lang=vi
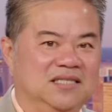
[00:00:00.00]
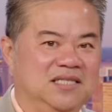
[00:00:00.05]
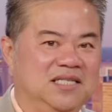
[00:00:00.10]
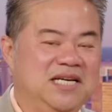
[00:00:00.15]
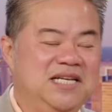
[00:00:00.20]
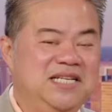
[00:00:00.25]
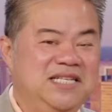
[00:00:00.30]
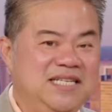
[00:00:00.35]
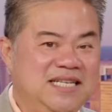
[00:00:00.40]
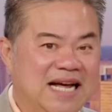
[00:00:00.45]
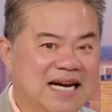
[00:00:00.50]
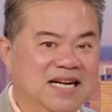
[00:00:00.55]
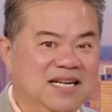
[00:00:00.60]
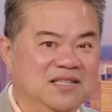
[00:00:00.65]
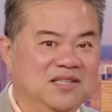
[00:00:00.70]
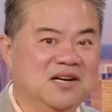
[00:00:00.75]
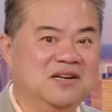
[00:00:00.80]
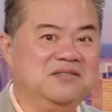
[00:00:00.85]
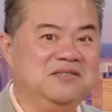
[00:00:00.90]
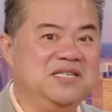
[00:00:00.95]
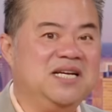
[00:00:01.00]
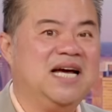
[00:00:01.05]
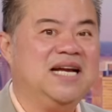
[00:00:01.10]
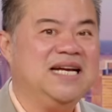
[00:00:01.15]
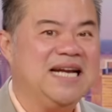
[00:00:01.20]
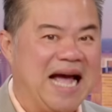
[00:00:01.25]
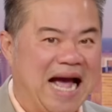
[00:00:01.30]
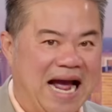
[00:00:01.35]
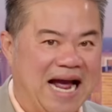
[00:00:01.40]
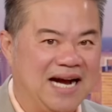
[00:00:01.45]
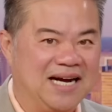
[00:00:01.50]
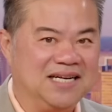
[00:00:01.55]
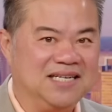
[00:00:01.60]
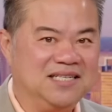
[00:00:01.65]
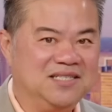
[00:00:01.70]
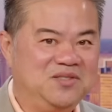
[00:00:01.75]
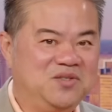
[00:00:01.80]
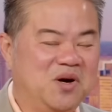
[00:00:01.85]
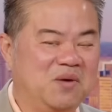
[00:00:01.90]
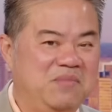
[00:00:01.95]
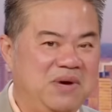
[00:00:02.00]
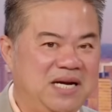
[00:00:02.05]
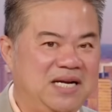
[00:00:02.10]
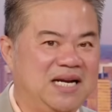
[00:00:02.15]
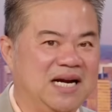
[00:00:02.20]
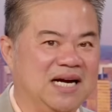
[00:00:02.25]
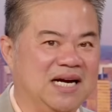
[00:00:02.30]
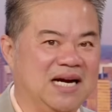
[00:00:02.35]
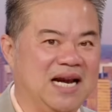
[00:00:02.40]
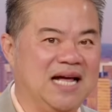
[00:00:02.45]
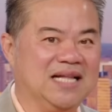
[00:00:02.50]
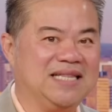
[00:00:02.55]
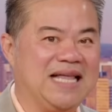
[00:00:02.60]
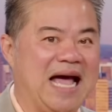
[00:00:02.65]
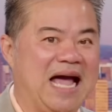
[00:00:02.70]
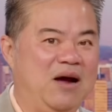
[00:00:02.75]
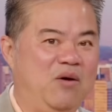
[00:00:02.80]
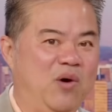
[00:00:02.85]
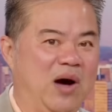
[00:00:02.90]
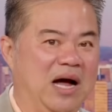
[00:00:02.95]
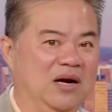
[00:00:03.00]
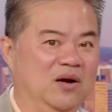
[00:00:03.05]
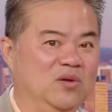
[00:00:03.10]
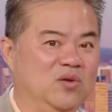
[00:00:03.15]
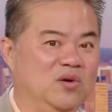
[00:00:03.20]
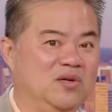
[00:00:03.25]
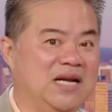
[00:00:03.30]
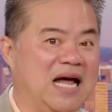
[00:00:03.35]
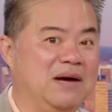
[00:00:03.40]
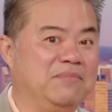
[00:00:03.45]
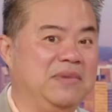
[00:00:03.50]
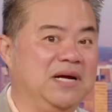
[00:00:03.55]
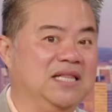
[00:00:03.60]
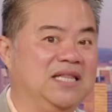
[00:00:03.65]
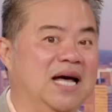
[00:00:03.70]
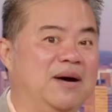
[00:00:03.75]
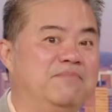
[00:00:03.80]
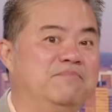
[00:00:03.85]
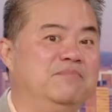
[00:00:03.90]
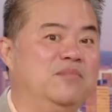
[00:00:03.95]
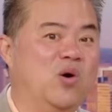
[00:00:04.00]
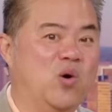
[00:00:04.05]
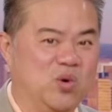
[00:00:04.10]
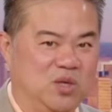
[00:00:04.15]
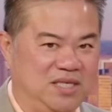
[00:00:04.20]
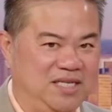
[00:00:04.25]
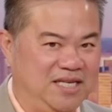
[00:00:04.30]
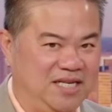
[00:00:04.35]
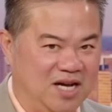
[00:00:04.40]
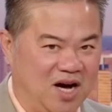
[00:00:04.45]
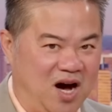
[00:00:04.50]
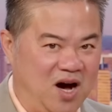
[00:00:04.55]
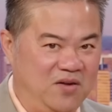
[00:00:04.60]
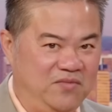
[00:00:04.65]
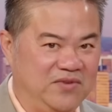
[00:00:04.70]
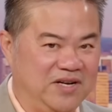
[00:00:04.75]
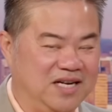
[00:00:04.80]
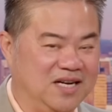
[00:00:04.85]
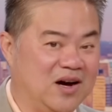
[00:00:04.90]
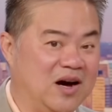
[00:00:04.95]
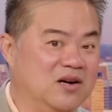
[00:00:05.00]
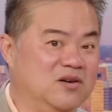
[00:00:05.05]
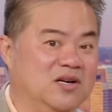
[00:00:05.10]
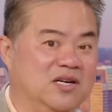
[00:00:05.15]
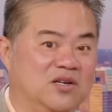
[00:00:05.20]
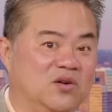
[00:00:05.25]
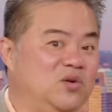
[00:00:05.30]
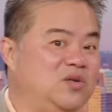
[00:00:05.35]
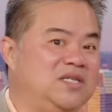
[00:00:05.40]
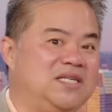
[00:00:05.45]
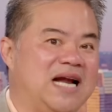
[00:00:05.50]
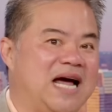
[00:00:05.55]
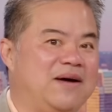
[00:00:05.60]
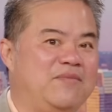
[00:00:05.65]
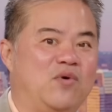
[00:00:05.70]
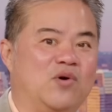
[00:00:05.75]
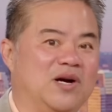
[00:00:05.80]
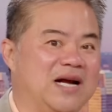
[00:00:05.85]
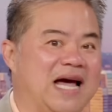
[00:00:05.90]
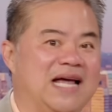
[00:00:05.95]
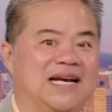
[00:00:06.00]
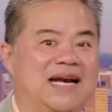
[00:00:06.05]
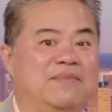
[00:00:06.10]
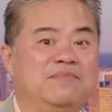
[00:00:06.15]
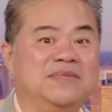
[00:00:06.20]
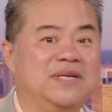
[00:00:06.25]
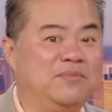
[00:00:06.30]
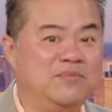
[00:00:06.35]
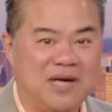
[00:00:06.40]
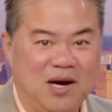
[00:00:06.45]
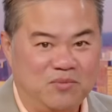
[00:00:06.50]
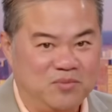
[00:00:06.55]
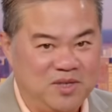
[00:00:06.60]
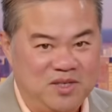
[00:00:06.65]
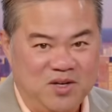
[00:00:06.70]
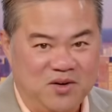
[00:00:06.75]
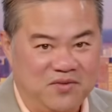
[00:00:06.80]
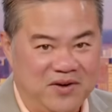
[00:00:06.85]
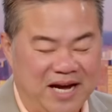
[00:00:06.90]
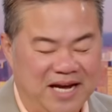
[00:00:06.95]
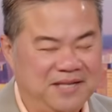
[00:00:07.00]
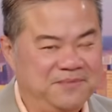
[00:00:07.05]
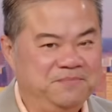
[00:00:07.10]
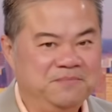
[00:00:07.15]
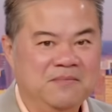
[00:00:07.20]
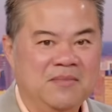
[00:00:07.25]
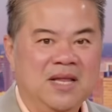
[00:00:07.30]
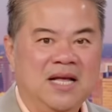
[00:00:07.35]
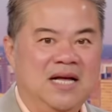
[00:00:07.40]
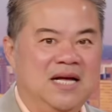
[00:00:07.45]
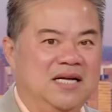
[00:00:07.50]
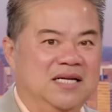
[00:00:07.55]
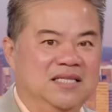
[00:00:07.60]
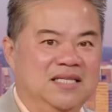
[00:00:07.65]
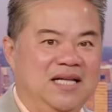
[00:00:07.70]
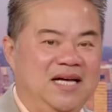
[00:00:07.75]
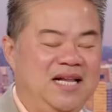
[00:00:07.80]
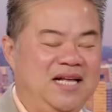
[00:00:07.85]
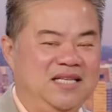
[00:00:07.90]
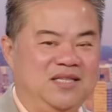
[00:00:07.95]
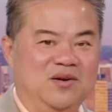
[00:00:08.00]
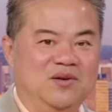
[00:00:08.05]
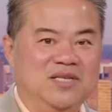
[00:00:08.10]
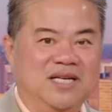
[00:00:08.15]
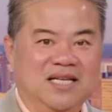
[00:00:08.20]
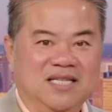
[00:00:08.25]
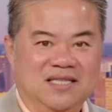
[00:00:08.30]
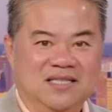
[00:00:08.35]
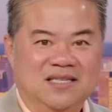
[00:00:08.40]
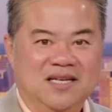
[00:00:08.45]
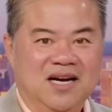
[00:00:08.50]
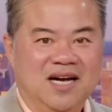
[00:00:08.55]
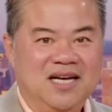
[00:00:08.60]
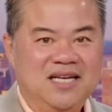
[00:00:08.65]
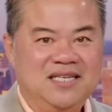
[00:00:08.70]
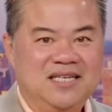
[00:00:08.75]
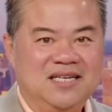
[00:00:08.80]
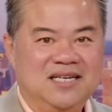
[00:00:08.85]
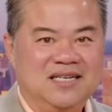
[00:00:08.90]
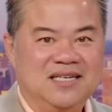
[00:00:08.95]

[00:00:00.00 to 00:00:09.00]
tin nhắn từ ngân hàng cho yeah. biết rằng là tài khoản của tôi đang bị thâm hụt gì đó vì có người rút ra một ngàn năm trăm đồng thế như vậy thế thì tôi nhìn nó nói